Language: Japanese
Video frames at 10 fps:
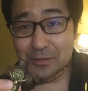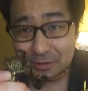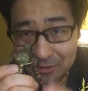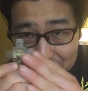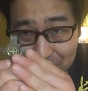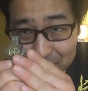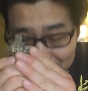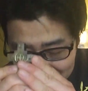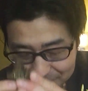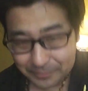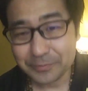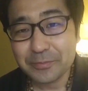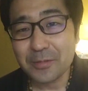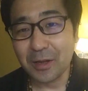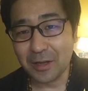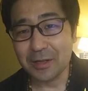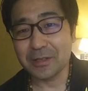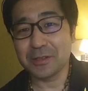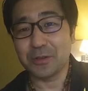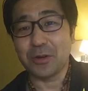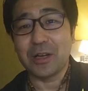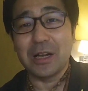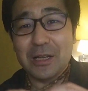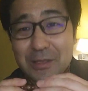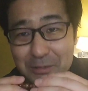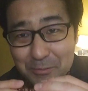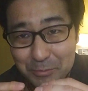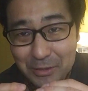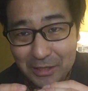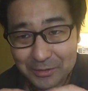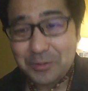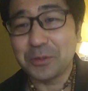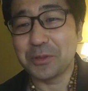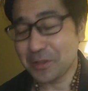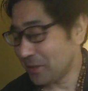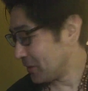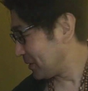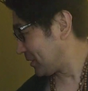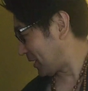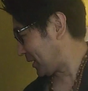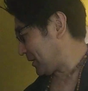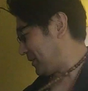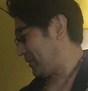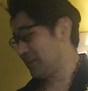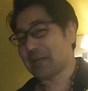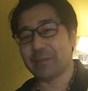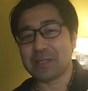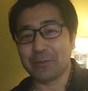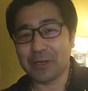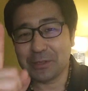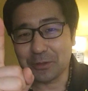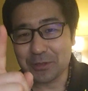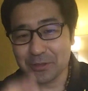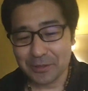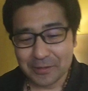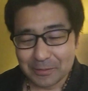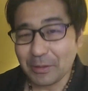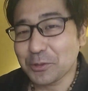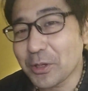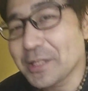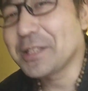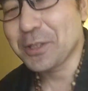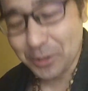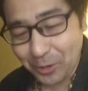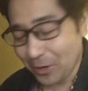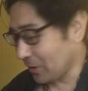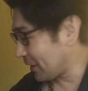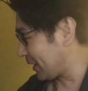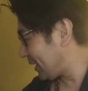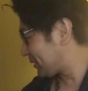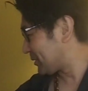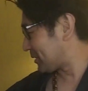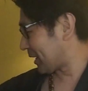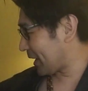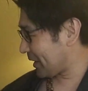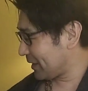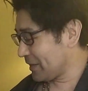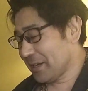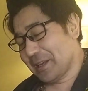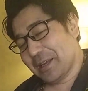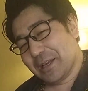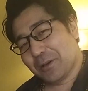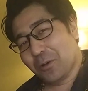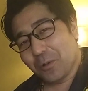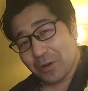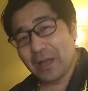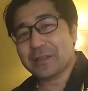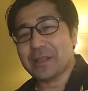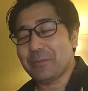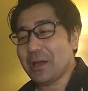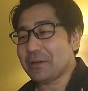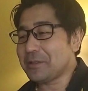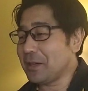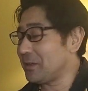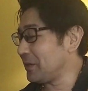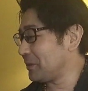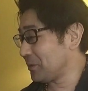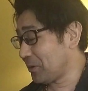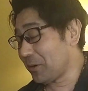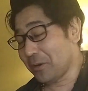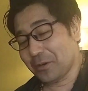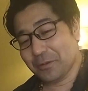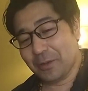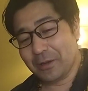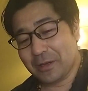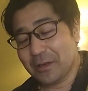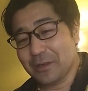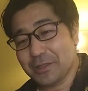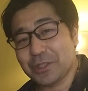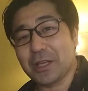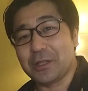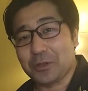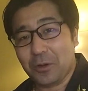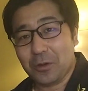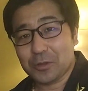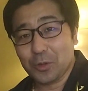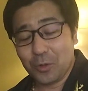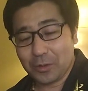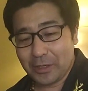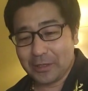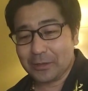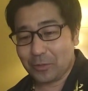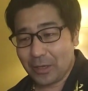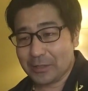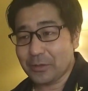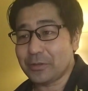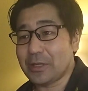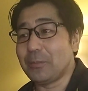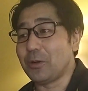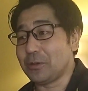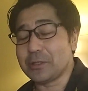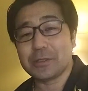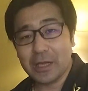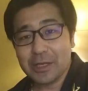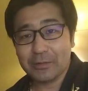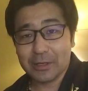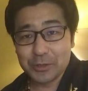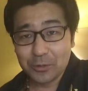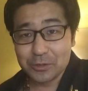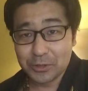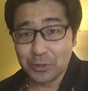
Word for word: ジーザスクライスはいそれからブダということです、はい、神様は一つまあそれいいですけどえー、っとですねここにあった麻薬関連の麻薬関連事件の統計だとかそういったものですねいわゆる調